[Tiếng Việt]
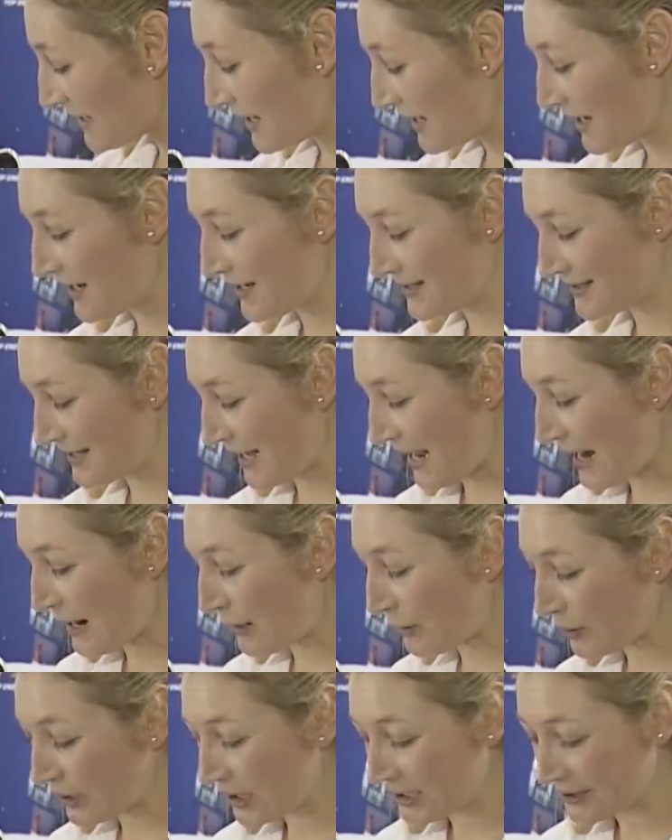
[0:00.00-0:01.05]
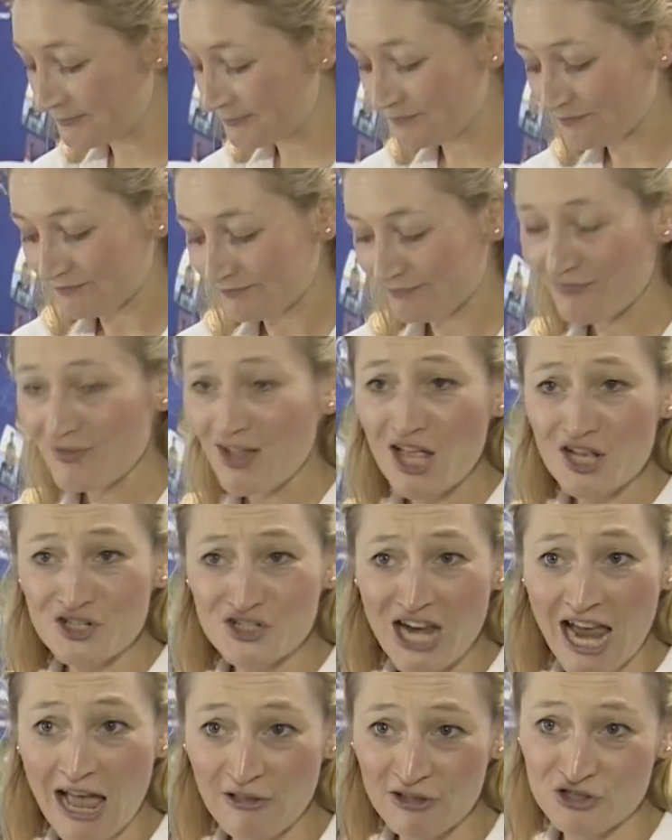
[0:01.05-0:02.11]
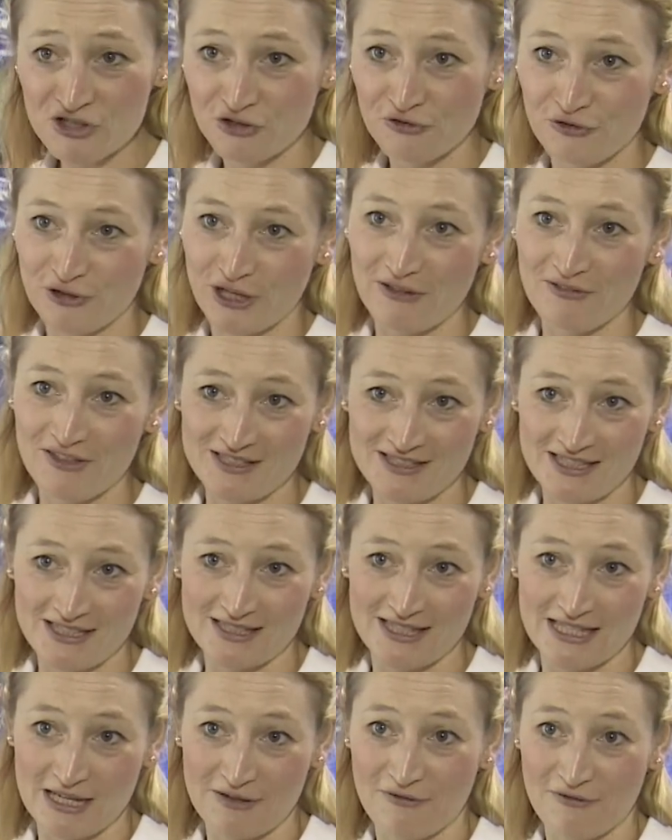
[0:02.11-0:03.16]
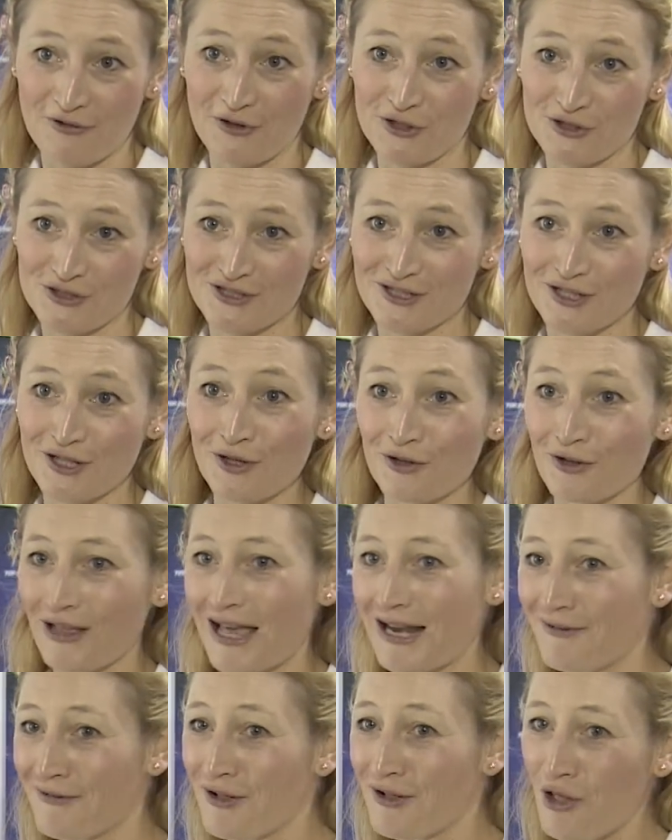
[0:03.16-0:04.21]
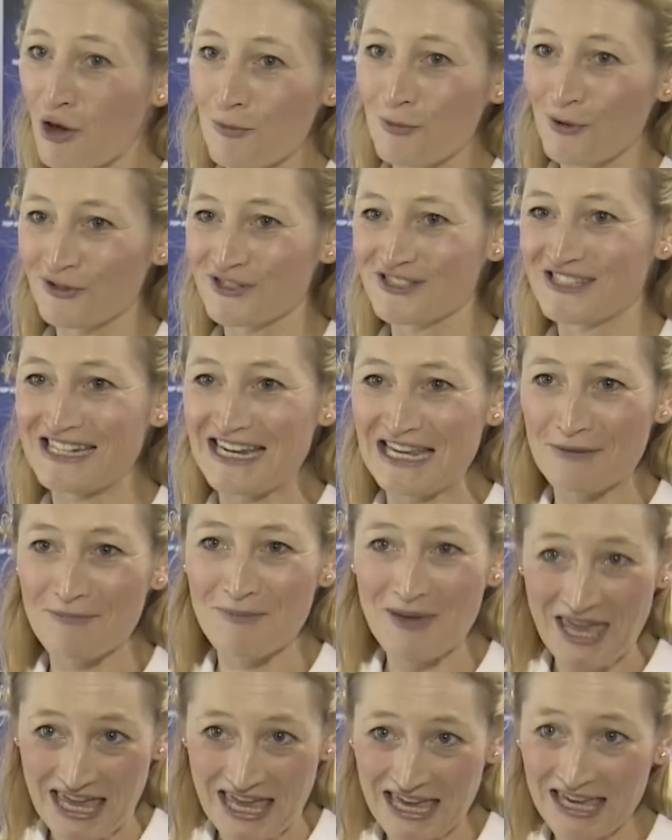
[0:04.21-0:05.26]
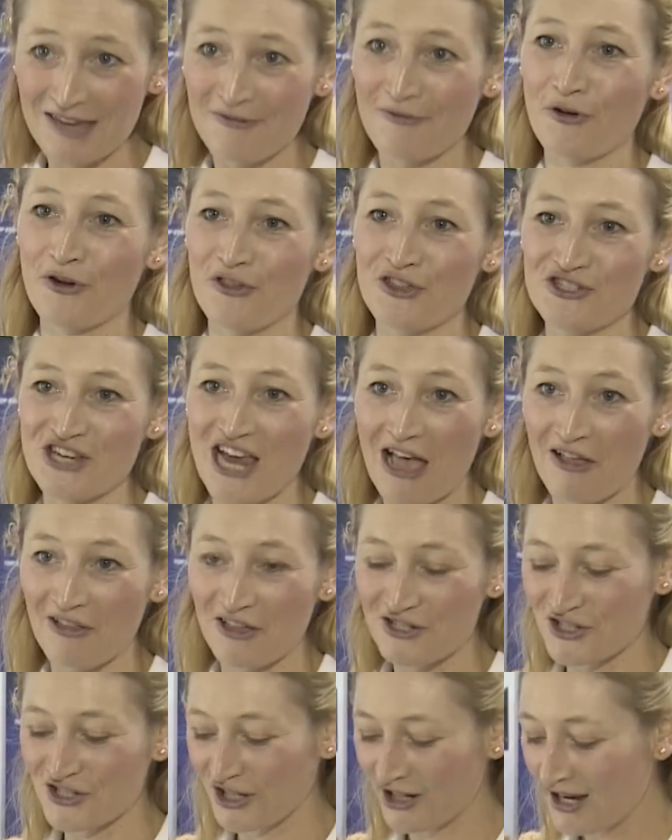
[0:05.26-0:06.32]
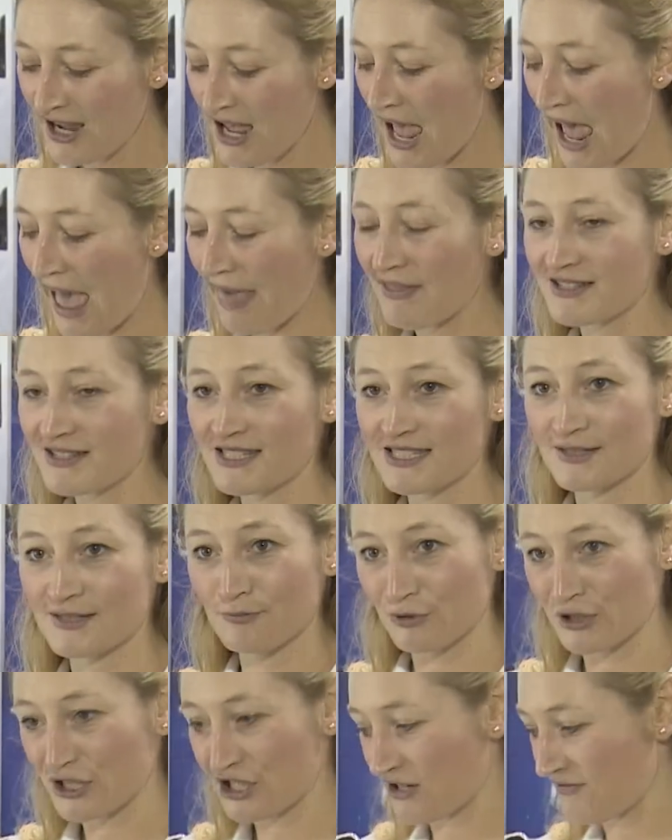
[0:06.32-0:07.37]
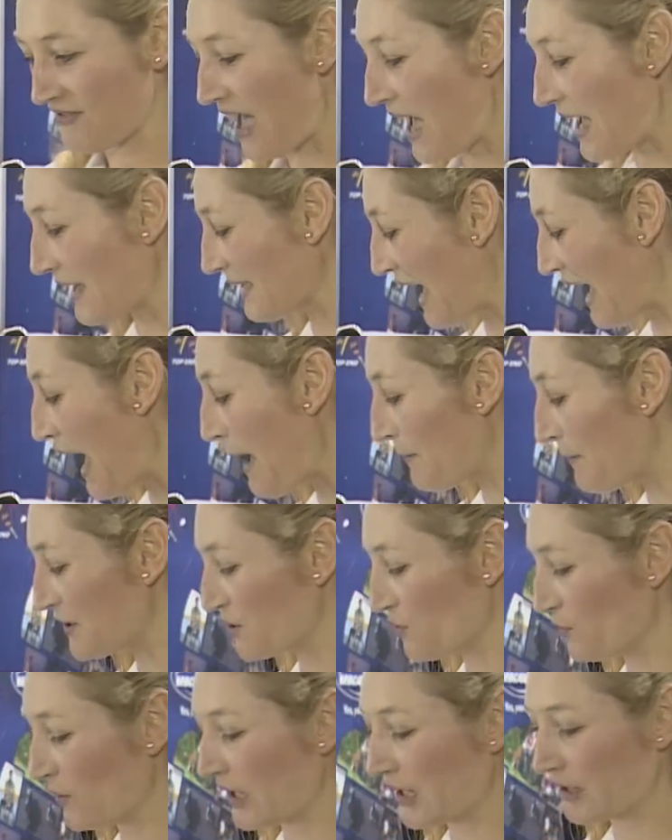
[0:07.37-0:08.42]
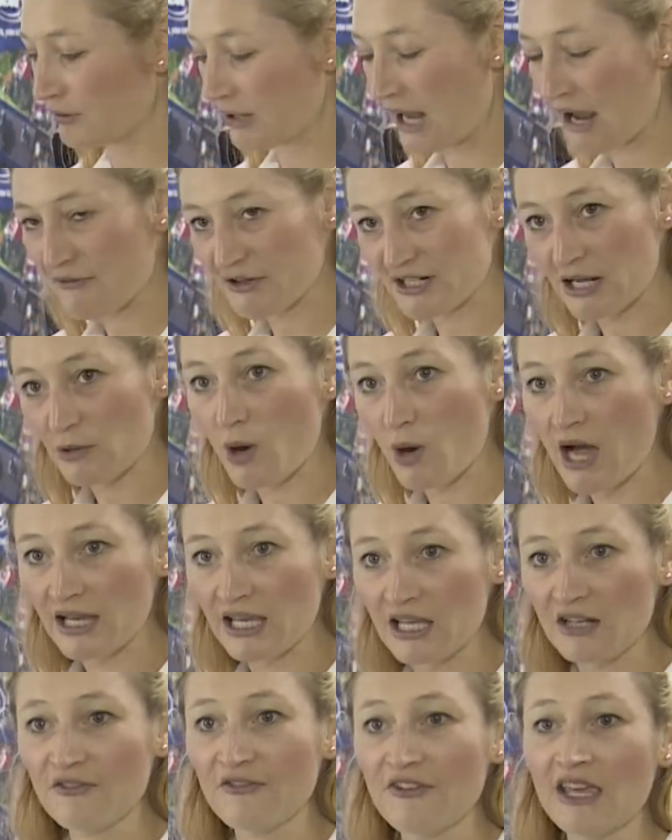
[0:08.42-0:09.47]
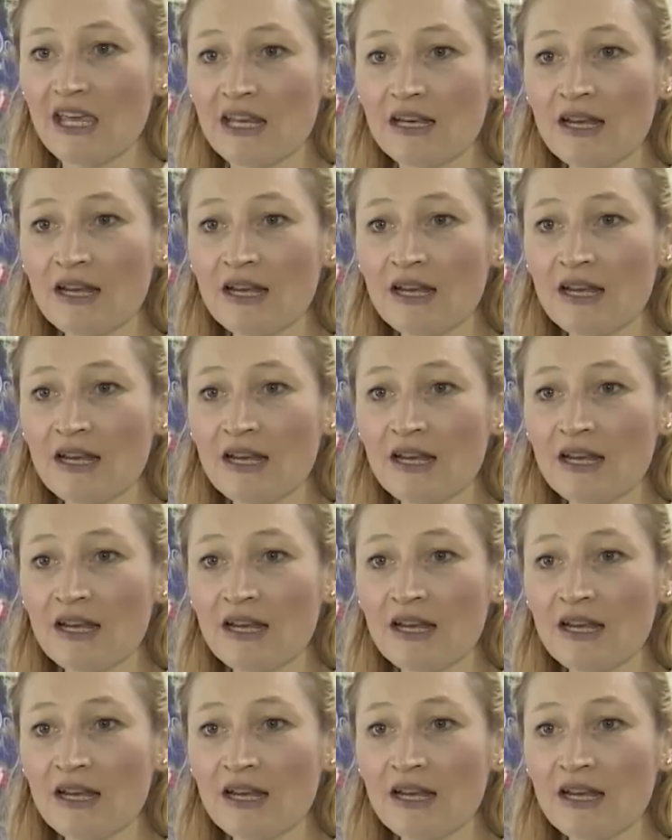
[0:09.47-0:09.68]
Và sau đó là loại chân Challenger của chúng tôi. Đây là lần đầu tiên cả thế giới được nhìn thấy Challenger. Và nó đã lấp đầy khoảng trống giữa loại chân giả dành cho việc đi bộ hàng